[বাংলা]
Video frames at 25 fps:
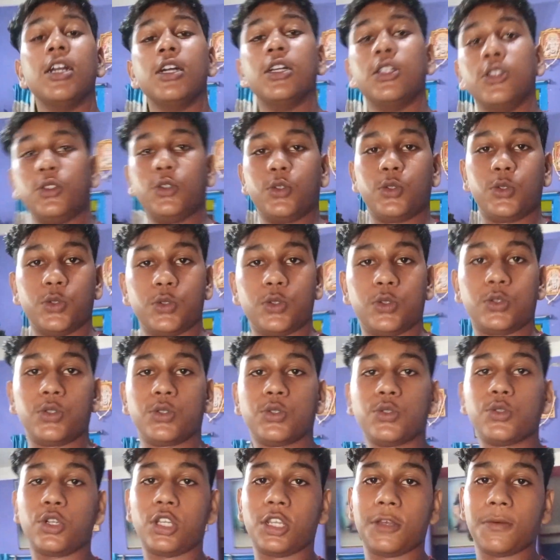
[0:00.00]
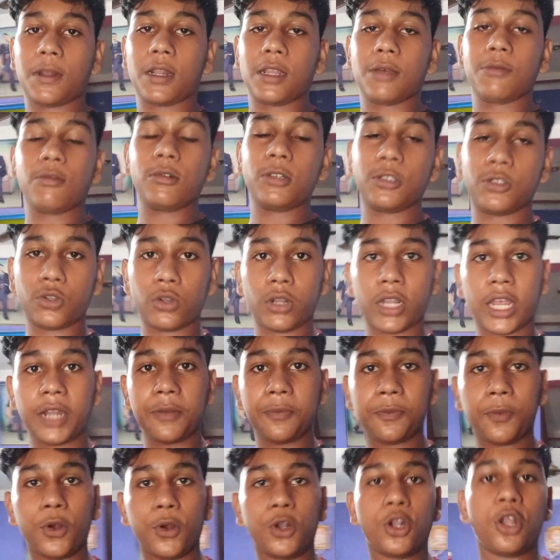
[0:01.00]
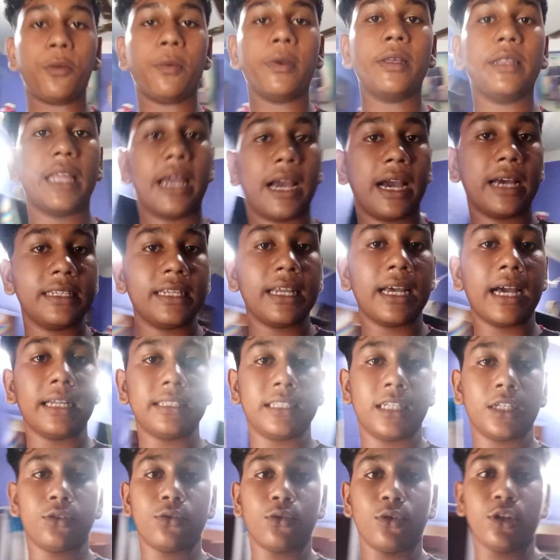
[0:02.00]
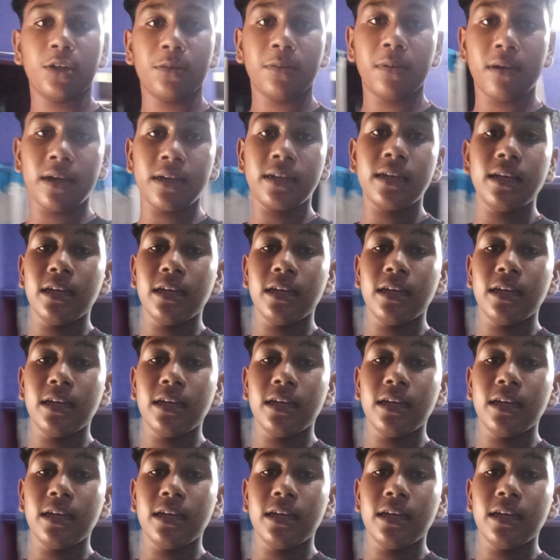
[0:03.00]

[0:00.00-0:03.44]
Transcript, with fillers: তো শনিবারে বলছিল ল্যান্ডফল হবে দেখা যাক আজকে শনিবার